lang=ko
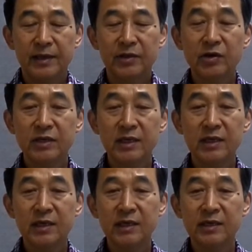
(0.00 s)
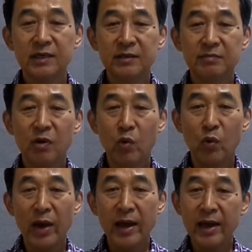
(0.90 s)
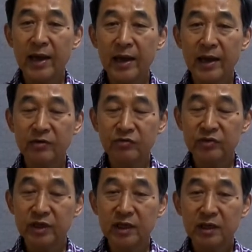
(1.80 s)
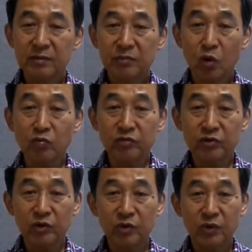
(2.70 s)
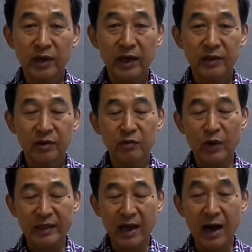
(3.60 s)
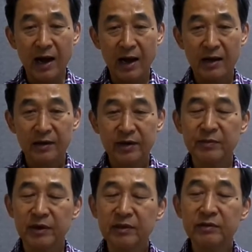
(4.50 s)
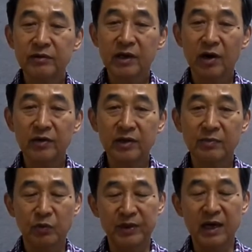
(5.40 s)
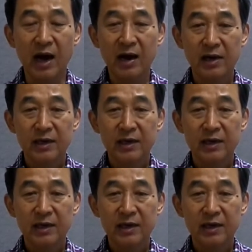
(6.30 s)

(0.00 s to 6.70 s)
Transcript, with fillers: 석시를 뭐 외국의 동북쪽에서 왔다. 그러면 우리가 어떻게 봅니까?